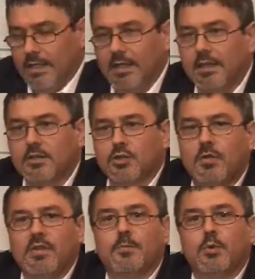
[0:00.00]
eh,
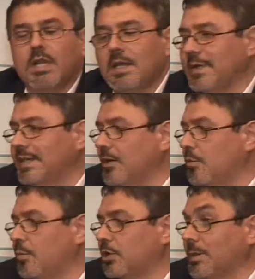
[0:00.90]
risolvere il problema dei
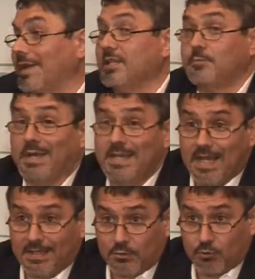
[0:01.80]
comportamenti
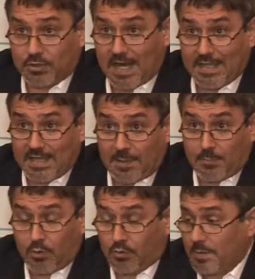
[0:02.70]
sbagliati su strada, che
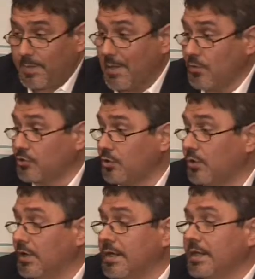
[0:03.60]
poi lo sappiamo
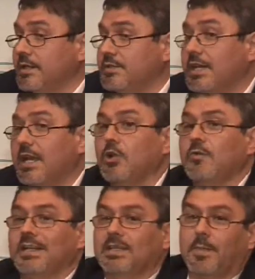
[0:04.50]
sono circa il
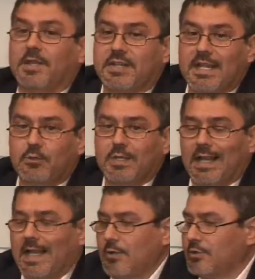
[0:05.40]
90%
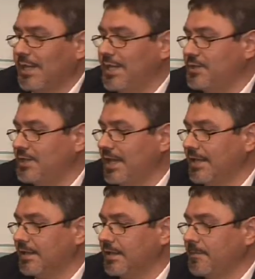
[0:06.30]
della causa degli
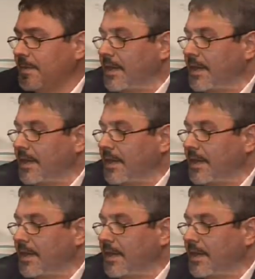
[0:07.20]
incidenti,